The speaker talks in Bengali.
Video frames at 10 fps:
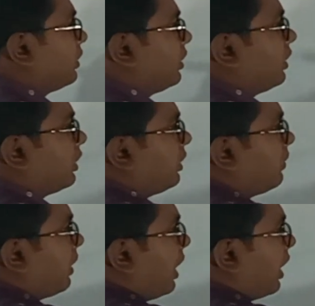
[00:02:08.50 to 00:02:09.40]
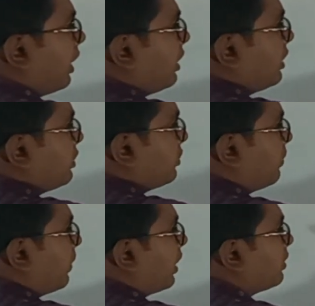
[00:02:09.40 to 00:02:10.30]
তাহলে আর এর নির্দিষ্ট
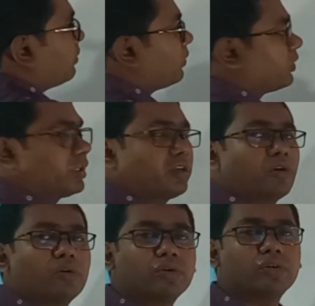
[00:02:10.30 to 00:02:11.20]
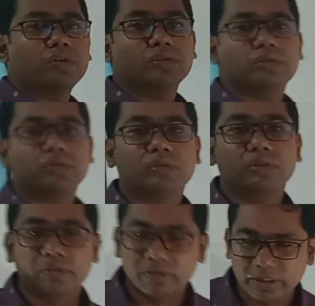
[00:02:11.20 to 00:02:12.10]
মান বলতে কি কখনো
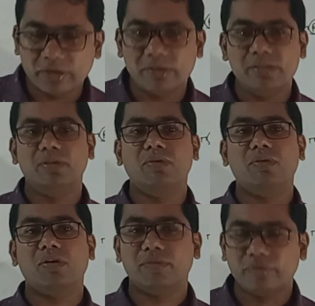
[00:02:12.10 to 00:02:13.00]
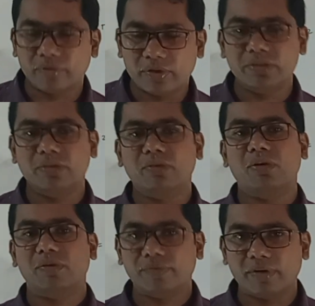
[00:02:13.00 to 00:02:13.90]
থ্রি হয়েছিল কখনো ফোর হয়েছিল কখনো
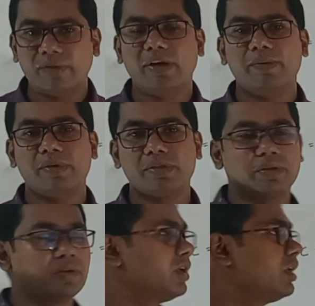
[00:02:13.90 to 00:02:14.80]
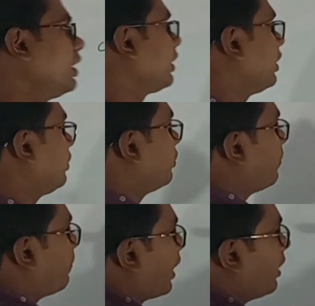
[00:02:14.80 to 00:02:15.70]
ফাইভ হয়েছিল কিন্তু
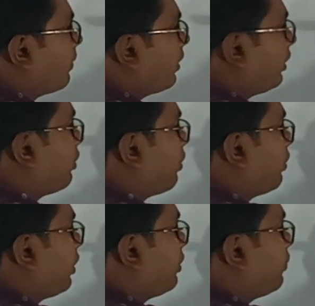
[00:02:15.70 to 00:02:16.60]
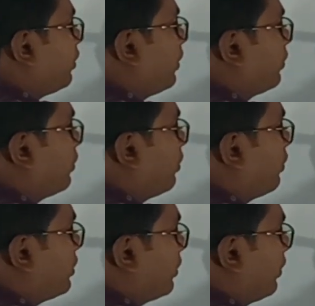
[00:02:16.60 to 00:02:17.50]
পায়ের মান কখনো কিন্তু পরিবর্তন
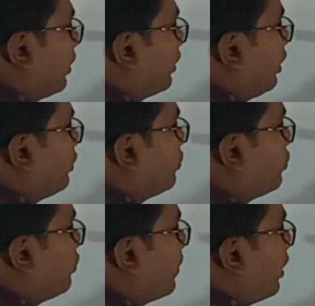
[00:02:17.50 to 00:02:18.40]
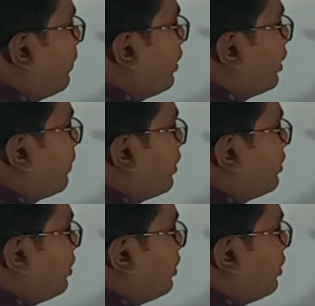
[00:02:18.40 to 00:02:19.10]
হয়েছিল না তাহলে টু পাই মানে তার মানে থ্রি